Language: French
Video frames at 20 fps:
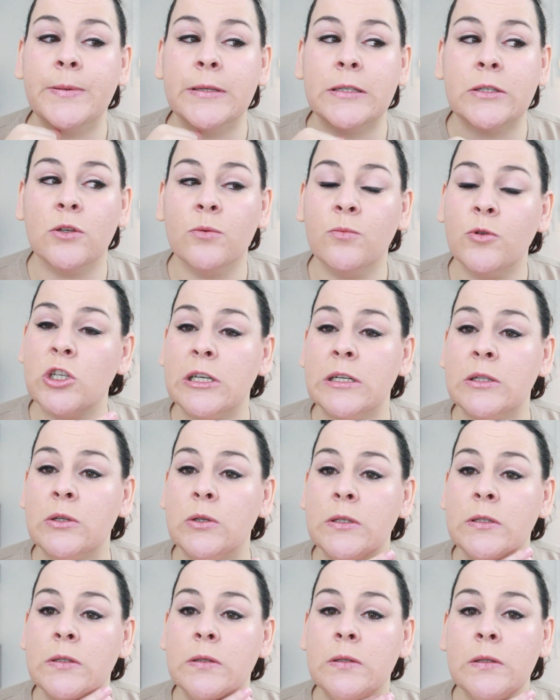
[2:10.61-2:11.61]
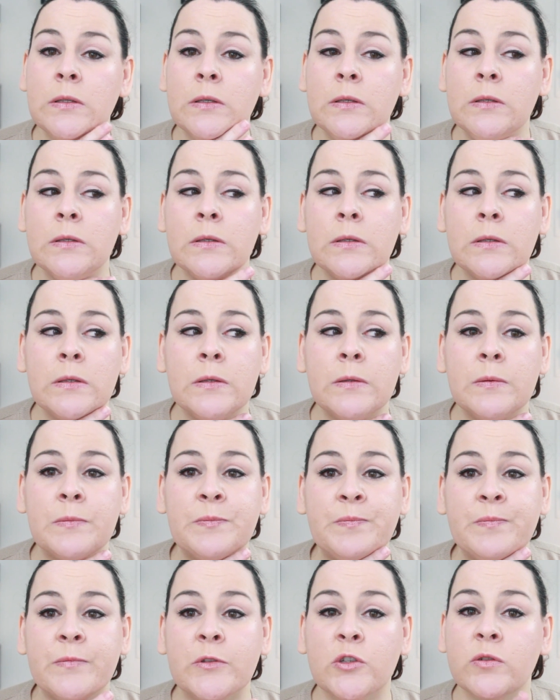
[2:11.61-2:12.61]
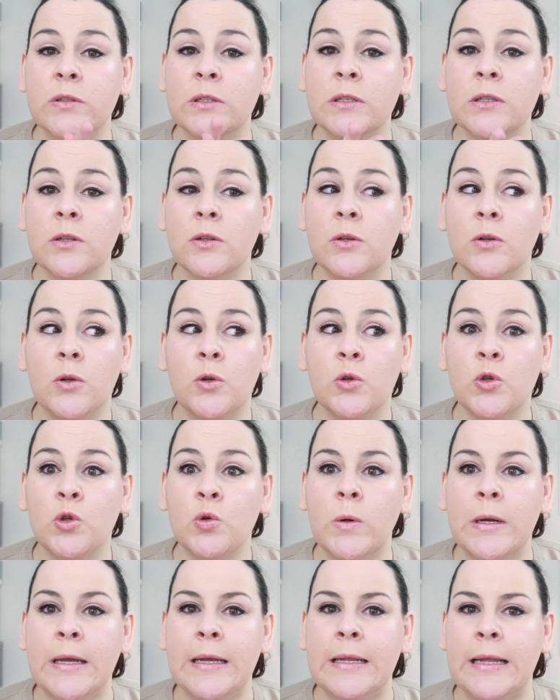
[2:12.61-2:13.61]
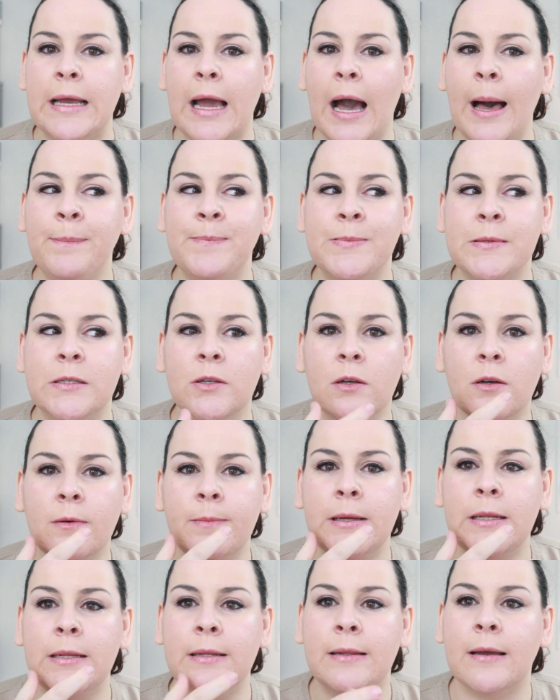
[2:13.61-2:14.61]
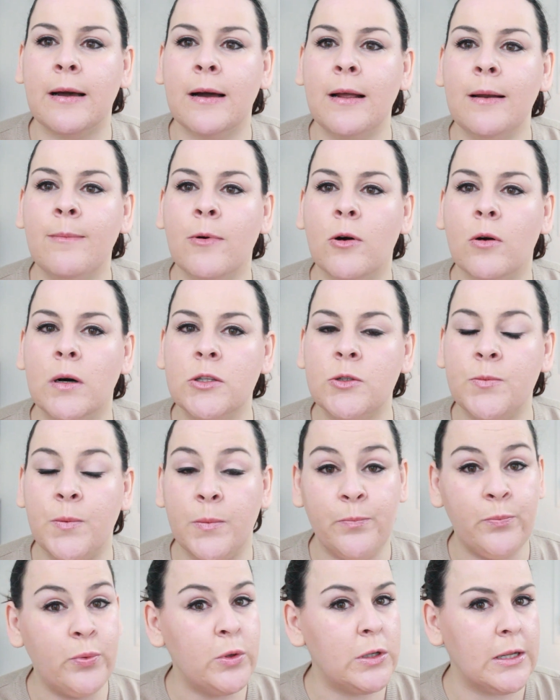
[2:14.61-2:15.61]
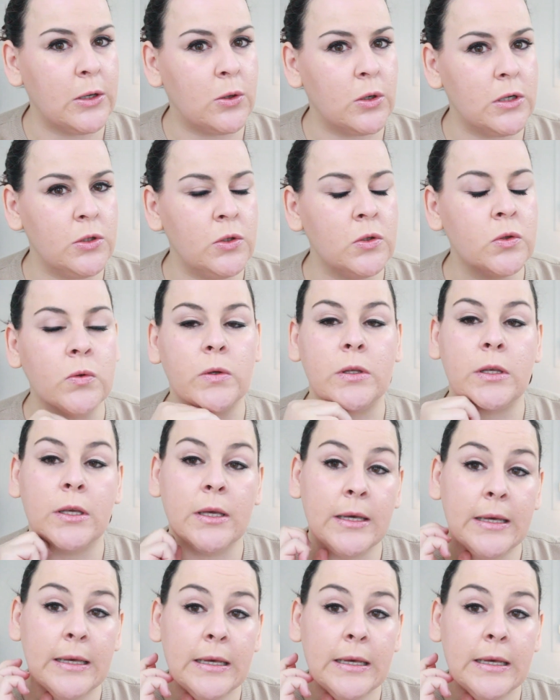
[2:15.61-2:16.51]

parce que moi j'ai un Dyson, euh, je veux dire, euh, le jouet il est absorbé littéralement, hein, tu peux plus le décoller du truc.